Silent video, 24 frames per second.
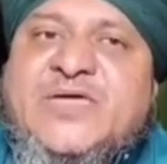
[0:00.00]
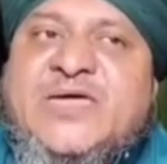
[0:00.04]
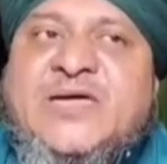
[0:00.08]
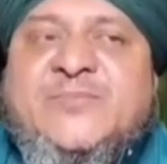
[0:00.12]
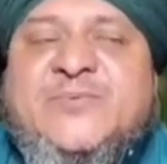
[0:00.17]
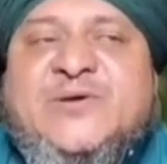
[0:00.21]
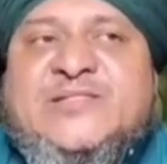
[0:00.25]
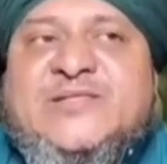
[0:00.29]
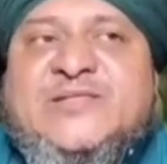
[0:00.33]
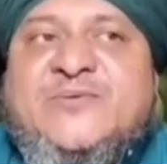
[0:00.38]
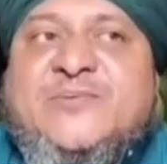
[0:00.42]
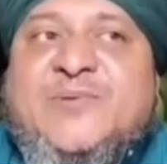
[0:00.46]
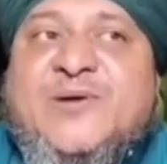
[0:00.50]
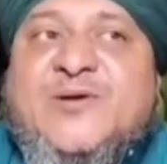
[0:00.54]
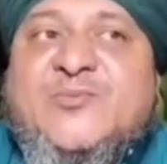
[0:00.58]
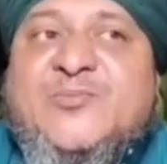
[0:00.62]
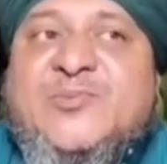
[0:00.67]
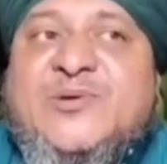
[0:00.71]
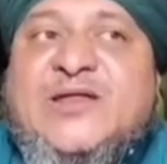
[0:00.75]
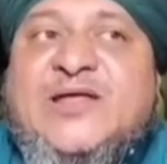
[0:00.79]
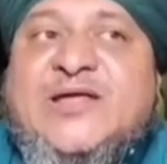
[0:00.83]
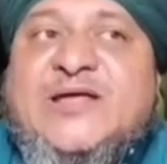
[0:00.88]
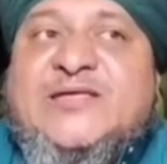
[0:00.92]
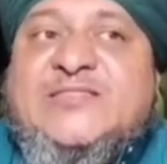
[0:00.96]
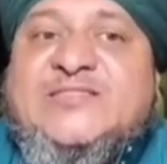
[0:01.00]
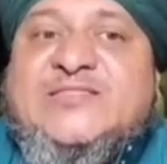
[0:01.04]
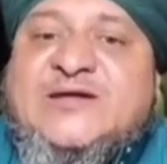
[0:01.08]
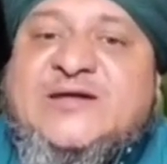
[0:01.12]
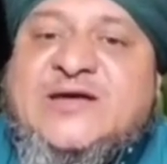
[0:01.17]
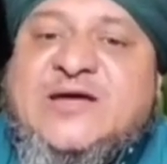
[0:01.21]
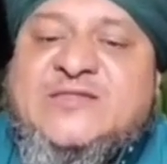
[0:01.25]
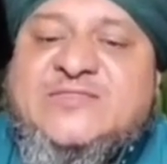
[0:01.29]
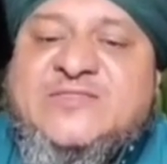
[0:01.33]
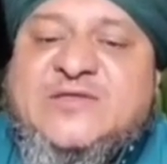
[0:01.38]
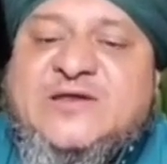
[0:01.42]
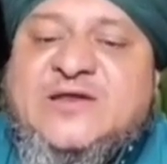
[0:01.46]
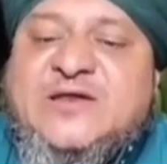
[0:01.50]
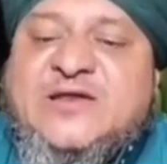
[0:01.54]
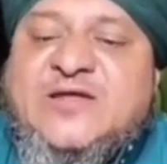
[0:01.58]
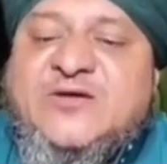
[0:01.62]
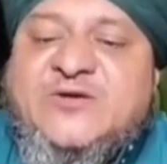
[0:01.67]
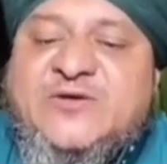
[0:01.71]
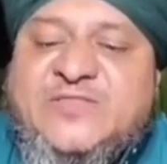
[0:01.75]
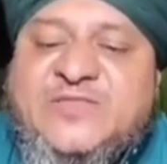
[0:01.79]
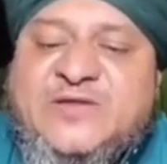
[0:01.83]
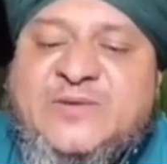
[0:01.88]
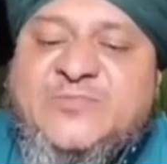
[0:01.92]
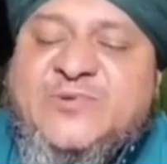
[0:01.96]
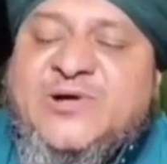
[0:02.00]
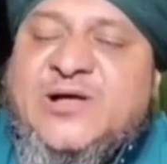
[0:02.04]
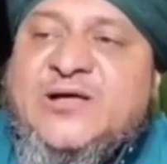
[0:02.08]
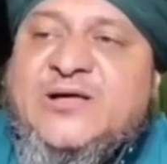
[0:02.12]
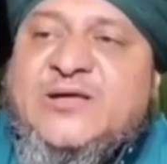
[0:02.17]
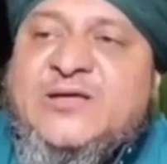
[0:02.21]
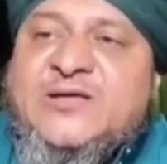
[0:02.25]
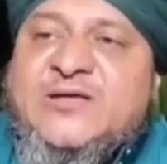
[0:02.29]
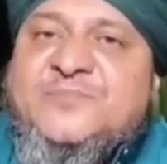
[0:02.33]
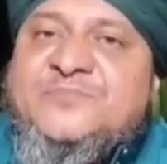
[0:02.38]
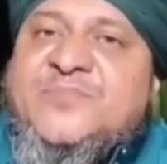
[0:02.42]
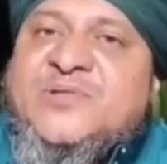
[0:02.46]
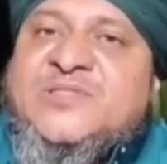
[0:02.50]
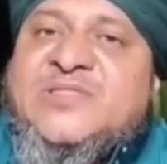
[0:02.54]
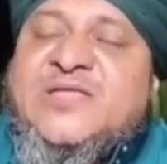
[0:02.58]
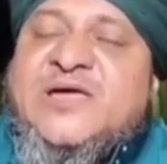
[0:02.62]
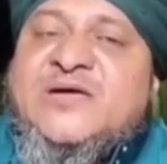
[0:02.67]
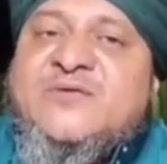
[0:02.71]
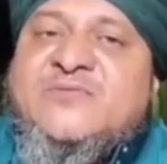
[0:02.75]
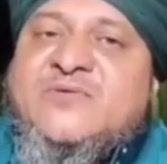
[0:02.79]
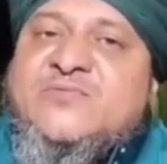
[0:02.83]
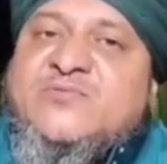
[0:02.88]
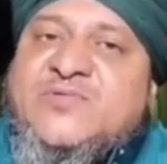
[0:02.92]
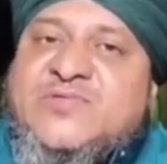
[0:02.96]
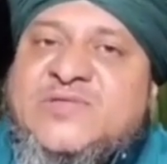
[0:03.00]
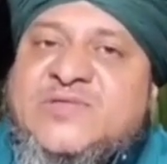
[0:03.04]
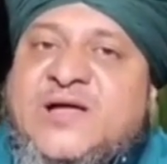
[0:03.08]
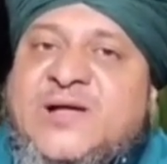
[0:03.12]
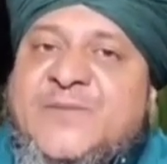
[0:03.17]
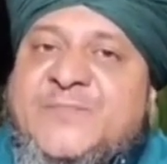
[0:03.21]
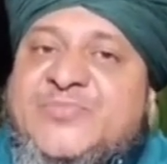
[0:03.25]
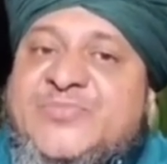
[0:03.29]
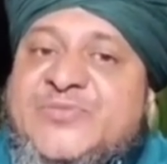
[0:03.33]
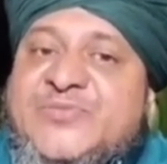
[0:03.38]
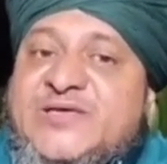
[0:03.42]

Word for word: एक मरतबा मालूम कराए कि सरकार सल्ला वसलम का बताया हुआ नुस्खा